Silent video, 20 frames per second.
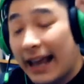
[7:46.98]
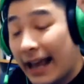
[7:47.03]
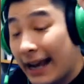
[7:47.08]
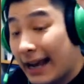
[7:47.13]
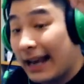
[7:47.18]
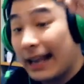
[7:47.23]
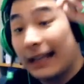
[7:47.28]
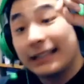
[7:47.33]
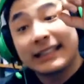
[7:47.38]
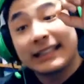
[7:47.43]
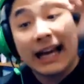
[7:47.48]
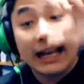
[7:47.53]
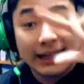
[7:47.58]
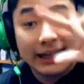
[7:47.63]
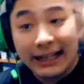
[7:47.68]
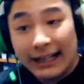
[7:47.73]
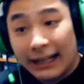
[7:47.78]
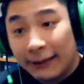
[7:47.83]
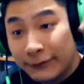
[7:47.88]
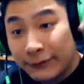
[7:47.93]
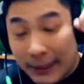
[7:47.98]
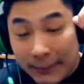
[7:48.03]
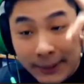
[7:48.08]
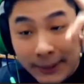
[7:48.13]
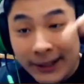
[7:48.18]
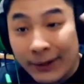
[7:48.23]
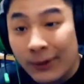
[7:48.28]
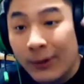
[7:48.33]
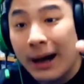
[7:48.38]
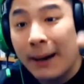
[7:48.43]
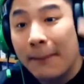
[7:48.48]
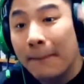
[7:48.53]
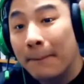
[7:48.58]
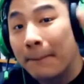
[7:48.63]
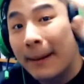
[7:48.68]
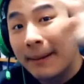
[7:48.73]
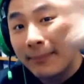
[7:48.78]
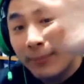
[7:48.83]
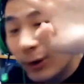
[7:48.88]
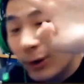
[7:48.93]
deh, kalian cari live streaming gue
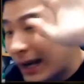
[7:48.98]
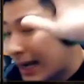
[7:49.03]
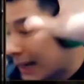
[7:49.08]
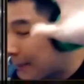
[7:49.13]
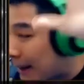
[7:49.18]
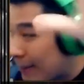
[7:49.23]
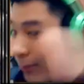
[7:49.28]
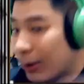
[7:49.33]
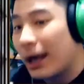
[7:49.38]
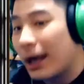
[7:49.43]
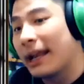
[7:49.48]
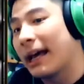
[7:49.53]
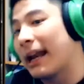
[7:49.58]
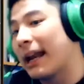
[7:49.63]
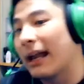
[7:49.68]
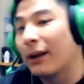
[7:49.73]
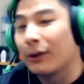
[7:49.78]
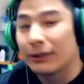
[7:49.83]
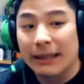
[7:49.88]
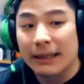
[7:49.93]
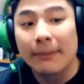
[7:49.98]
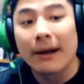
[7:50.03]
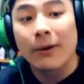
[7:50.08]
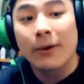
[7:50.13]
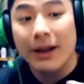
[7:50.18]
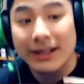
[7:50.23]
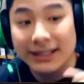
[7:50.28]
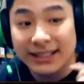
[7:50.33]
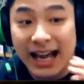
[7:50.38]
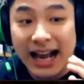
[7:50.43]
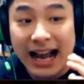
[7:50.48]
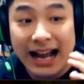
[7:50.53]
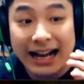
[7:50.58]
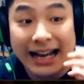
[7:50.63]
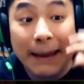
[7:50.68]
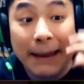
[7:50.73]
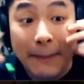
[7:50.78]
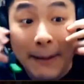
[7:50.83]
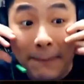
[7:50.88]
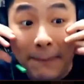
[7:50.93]
4 bulan, 5 bulan yang lalu sama gue yang sekarang.
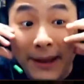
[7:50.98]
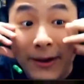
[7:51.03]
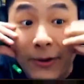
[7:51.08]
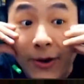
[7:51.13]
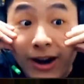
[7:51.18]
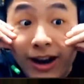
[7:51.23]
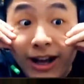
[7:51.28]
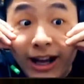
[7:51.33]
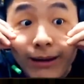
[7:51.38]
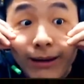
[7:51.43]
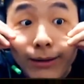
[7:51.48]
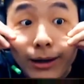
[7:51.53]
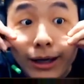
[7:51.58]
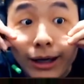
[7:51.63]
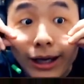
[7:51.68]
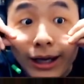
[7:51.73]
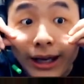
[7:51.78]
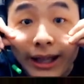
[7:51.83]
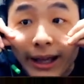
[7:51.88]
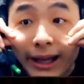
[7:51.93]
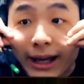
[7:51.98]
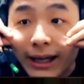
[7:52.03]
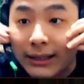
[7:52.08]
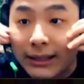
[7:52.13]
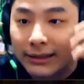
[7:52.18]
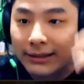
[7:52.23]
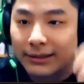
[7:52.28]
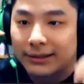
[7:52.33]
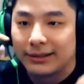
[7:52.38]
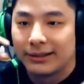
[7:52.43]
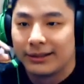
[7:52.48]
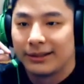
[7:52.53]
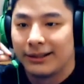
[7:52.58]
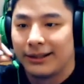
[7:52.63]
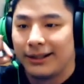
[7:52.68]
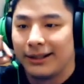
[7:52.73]
Nih, pipi gue udah kayak begini guys.